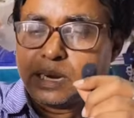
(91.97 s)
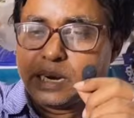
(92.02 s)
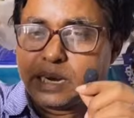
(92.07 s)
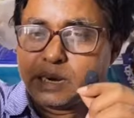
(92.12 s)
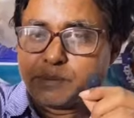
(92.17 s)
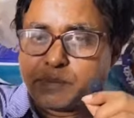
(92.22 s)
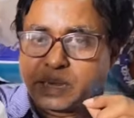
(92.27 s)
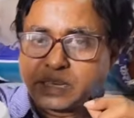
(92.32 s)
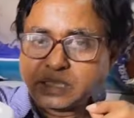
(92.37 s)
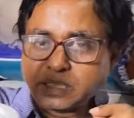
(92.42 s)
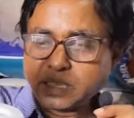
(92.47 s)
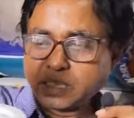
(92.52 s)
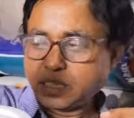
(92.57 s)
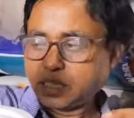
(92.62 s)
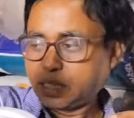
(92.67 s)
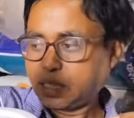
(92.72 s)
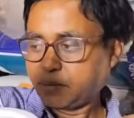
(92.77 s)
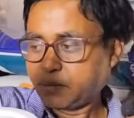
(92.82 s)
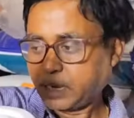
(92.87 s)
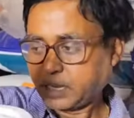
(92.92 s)
এটা পাঁচ
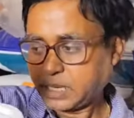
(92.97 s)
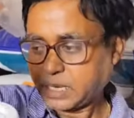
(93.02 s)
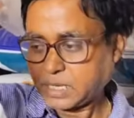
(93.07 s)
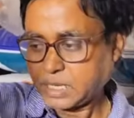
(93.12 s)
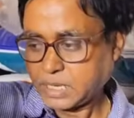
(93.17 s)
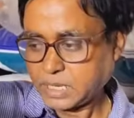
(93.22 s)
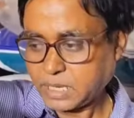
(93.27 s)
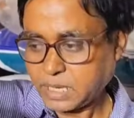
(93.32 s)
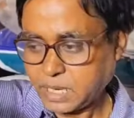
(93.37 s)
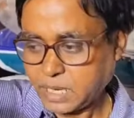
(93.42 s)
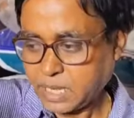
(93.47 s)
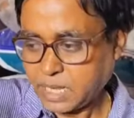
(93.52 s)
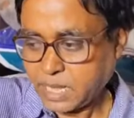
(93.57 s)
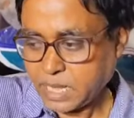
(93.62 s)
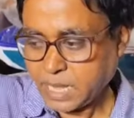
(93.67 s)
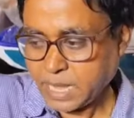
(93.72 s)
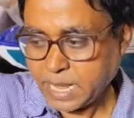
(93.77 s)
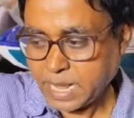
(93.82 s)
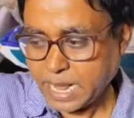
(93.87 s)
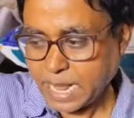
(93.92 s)
কেজির দাম হাজার টাকা
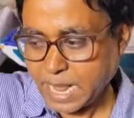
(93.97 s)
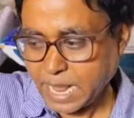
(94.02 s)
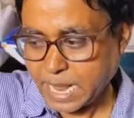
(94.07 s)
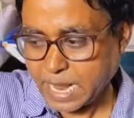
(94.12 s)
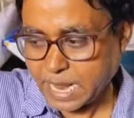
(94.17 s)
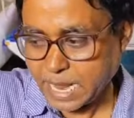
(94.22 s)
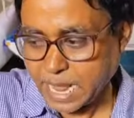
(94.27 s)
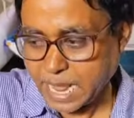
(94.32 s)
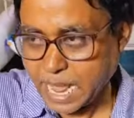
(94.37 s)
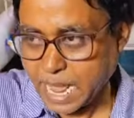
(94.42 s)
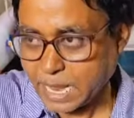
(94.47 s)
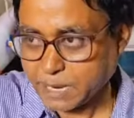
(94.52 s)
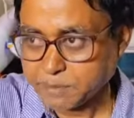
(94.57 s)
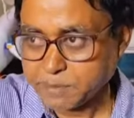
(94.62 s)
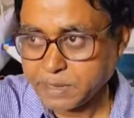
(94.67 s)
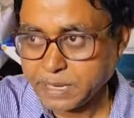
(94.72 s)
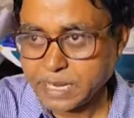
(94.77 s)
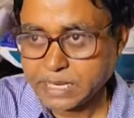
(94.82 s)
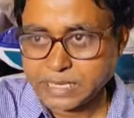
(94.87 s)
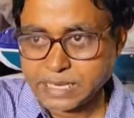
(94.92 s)
এক
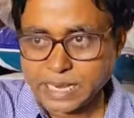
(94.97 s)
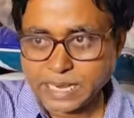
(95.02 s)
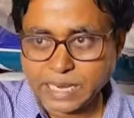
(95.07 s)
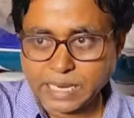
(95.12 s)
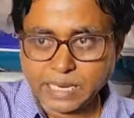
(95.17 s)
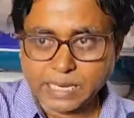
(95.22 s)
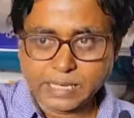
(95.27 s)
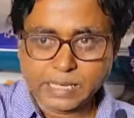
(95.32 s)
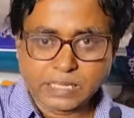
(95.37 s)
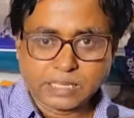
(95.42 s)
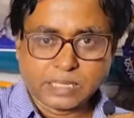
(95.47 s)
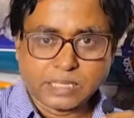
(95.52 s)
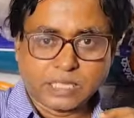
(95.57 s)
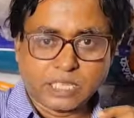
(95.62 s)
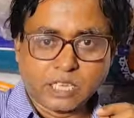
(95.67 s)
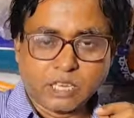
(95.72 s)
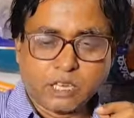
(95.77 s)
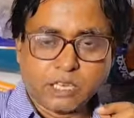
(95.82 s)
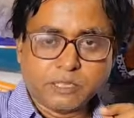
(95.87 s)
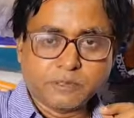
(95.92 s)
বিঘে জায়গায় এটাই
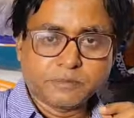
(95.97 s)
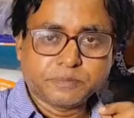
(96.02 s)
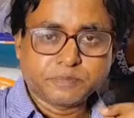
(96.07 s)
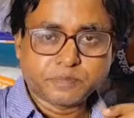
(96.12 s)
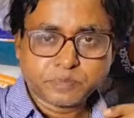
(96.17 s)
দিতে হয়